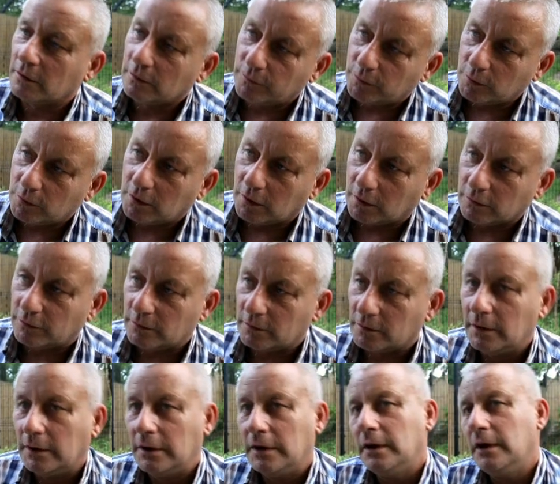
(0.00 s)
dwóch godzin
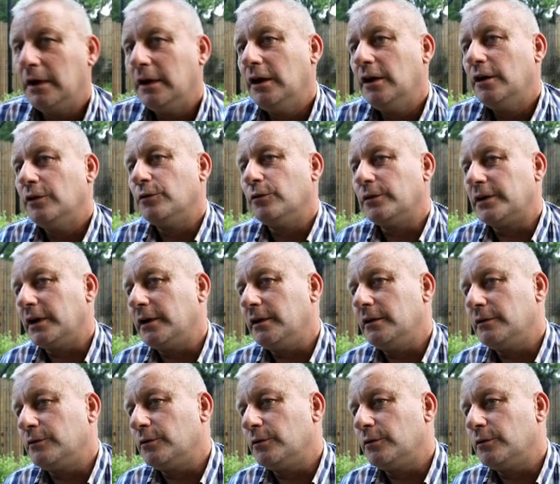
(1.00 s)
Tutaj,